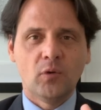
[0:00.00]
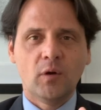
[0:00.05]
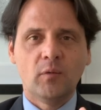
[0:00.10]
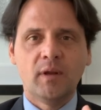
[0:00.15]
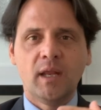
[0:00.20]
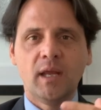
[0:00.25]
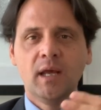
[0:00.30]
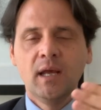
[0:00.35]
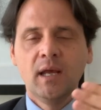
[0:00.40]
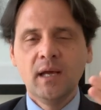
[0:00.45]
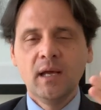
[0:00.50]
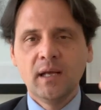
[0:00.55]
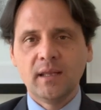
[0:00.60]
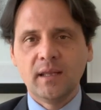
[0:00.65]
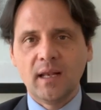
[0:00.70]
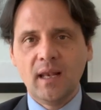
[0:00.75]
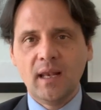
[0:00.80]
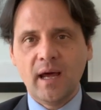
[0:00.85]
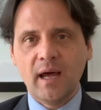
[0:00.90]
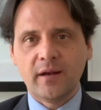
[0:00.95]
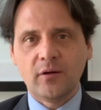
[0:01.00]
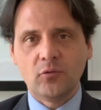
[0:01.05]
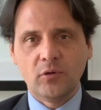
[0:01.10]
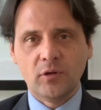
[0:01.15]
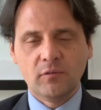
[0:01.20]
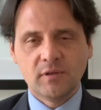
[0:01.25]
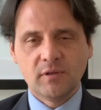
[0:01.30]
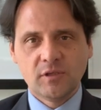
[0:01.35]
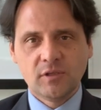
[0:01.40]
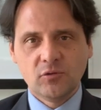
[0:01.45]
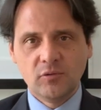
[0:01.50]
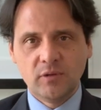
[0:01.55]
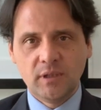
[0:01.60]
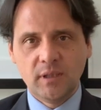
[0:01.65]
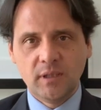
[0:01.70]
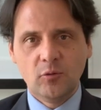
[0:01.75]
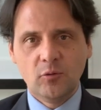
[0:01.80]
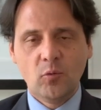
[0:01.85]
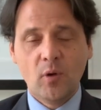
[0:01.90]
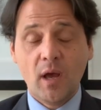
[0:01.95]
Quindi nell'arco di questi
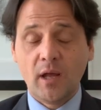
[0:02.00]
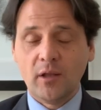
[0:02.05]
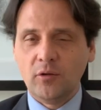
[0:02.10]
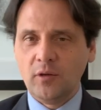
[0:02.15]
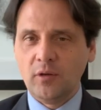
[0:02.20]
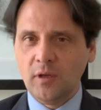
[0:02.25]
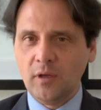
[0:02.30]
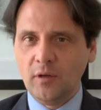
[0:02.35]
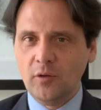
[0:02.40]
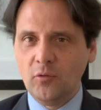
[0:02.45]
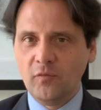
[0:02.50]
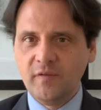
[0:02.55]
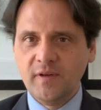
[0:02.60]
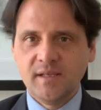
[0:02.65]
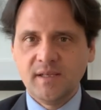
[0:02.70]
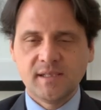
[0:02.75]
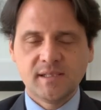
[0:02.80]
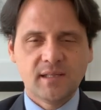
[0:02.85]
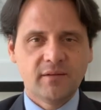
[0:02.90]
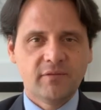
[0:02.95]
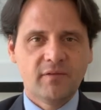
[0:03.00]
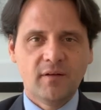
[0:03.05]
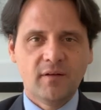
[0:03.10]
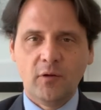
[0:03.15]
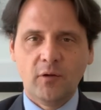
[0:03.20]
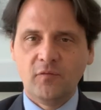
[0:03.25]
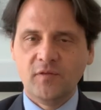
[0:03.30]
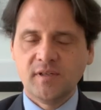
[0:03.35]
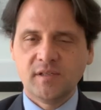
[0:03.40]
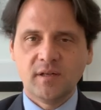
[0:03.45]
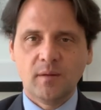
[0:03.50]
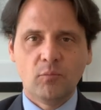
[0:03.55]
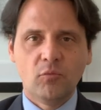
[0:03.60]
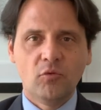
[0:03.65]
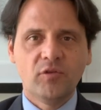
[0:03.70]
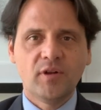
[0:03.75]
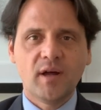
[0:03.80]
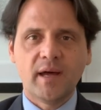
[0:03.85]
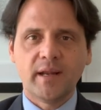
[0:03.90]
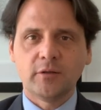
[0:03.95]
ultimi due anni li ho viste e li ho
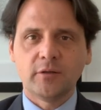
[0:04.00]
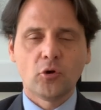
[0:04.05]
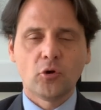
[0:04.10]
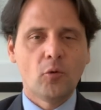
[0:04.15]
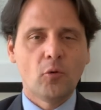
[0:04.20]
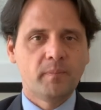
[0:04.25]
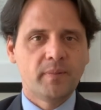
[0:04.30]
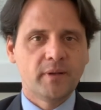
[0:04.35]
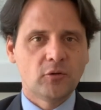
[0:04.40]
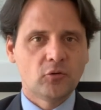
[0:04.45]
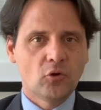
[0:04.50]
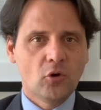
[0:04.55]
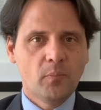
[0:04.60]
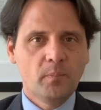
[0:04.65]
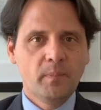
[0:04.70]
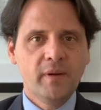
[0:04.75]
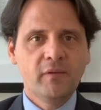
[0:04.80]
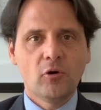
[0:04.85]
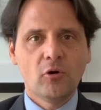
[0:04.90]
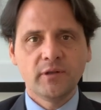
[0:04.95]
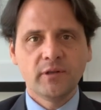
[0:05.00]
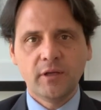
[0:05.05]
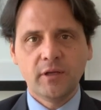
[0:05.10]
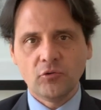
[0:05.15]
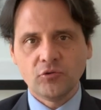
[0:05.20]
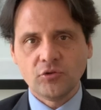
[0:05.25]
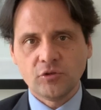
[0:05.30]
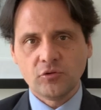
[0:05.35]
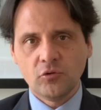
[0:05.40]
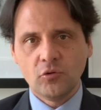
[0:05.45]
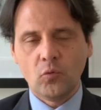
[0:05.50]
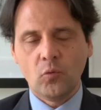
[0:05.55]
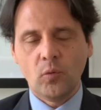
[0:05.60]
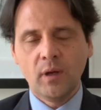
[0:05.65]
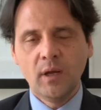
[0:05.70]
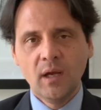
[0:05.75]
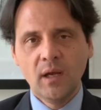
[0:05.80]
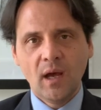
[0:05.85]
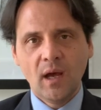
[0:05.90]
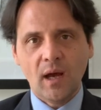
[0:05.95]
abusare troppe, troppe volte e oggi sono
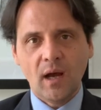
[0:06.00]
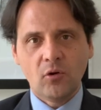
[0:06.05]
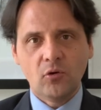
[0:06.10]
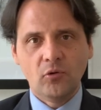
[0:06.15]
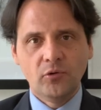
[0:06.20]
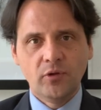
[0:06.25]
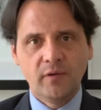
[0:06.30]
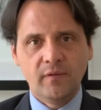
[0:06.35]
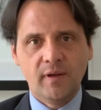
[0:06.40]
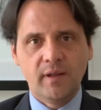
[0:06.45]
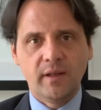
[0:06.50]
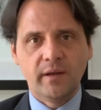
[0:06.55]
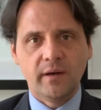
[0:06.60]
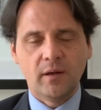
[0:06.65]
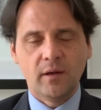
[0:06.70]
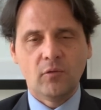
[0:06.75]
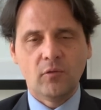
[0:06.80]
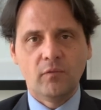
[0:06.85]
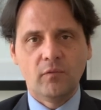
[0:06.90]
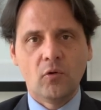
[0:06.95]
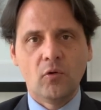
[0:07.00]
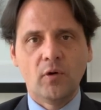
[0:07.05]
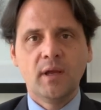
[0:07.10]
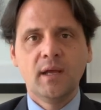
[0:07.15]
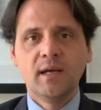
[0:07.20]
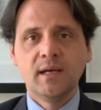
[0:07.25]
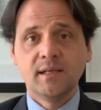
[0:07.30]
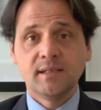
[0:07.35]
qui a condividerle con voi.